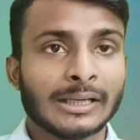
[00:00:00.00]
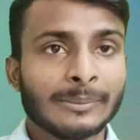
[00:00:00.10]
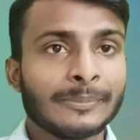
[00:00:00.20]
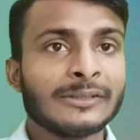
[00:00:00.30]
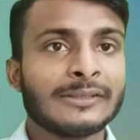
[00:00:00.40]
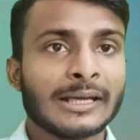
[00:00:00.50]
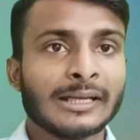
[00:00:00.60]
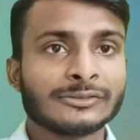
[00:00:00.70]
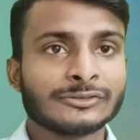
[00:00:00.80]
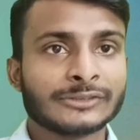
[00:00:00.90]
एन पी सी
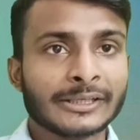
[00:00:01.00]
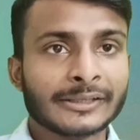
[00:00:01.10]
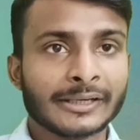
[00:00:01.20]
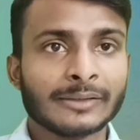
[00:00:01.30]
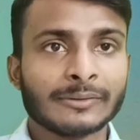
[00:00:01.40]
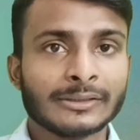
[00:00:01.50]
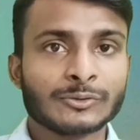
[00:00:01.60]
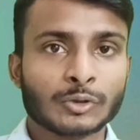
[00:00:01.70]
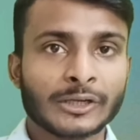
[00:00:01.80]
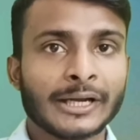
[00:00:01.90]
एल असिस्टेंट ग्रेड
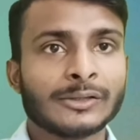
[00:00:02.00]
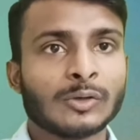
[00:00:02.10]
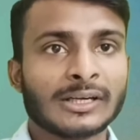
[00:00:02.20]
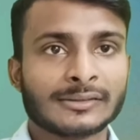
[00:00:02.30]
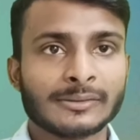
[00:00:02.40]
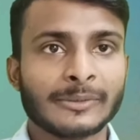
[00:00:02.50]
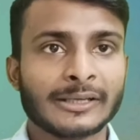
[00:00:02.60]
वन जो कि हेडक्वार्टर से